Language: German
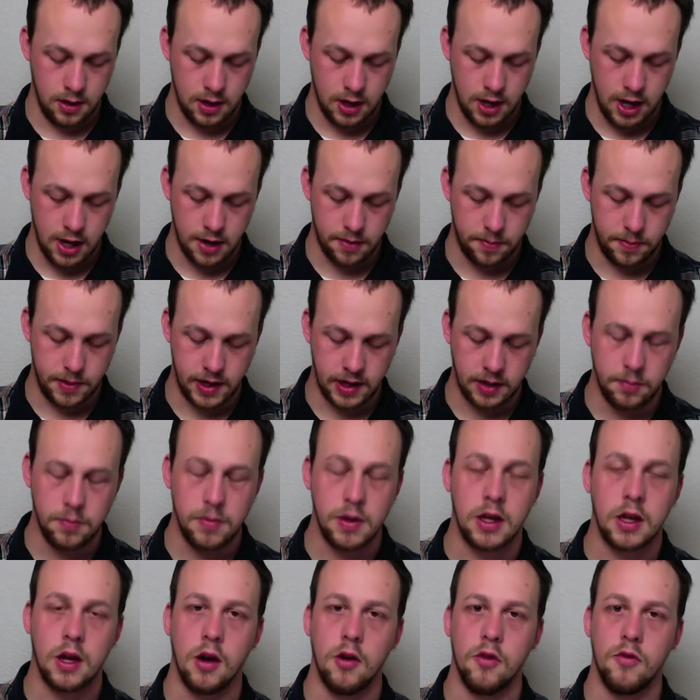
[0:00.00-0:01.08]
Er bringt
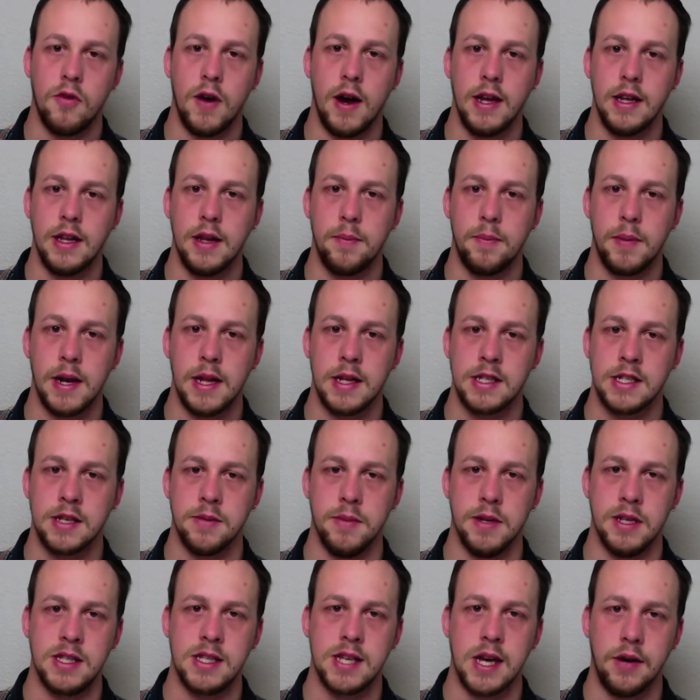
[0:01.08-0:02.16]
mich auf Weideplätze
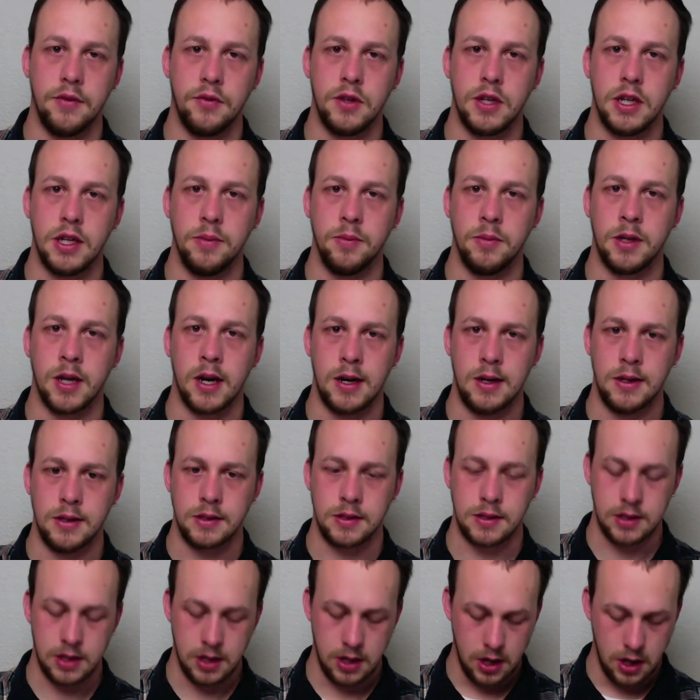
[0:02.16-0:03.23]
mit saftigem
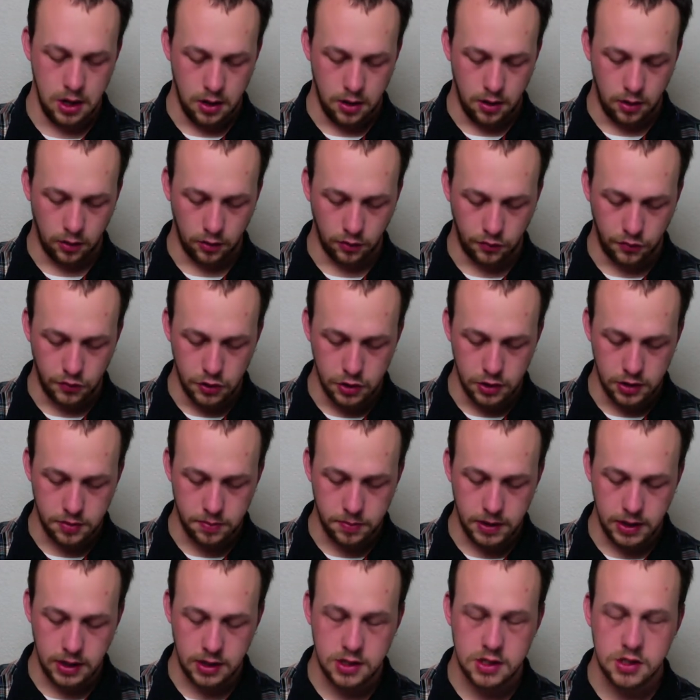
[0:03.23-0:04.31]
Gras und führt
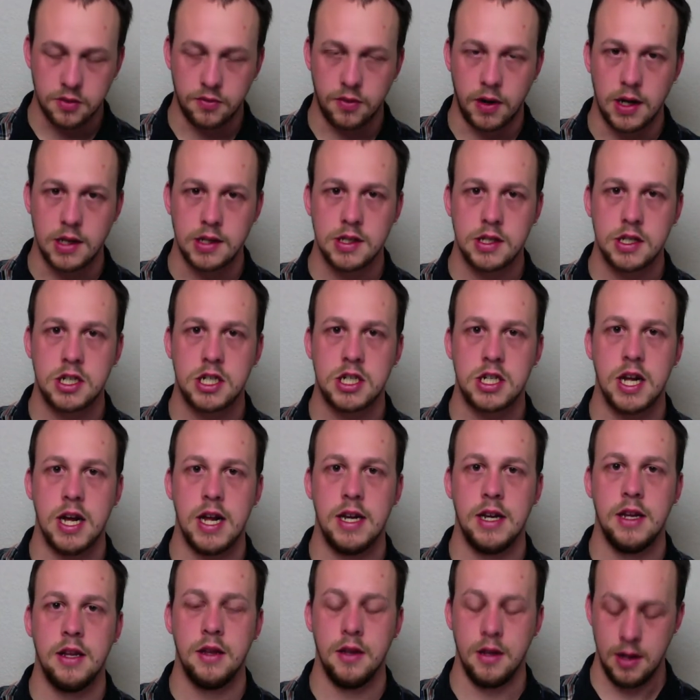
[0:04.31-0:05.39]
mich zu
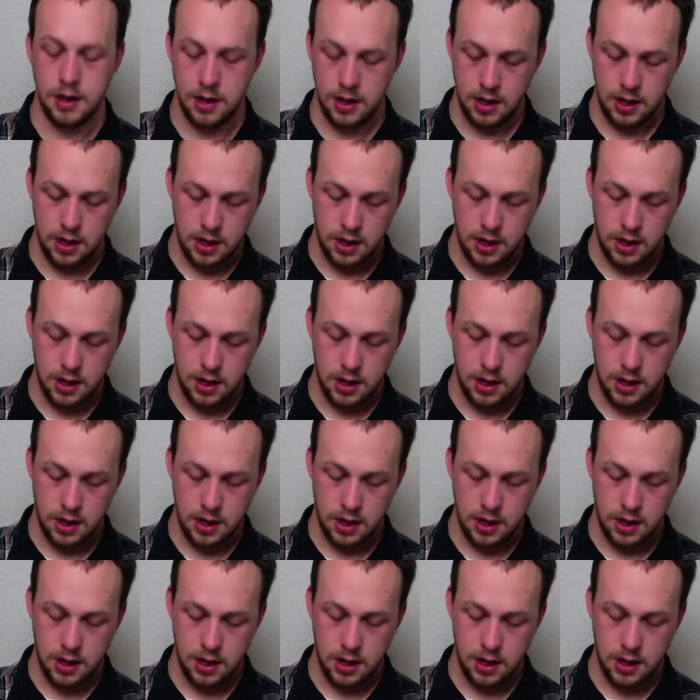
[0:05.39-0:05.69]
Wasserstellen,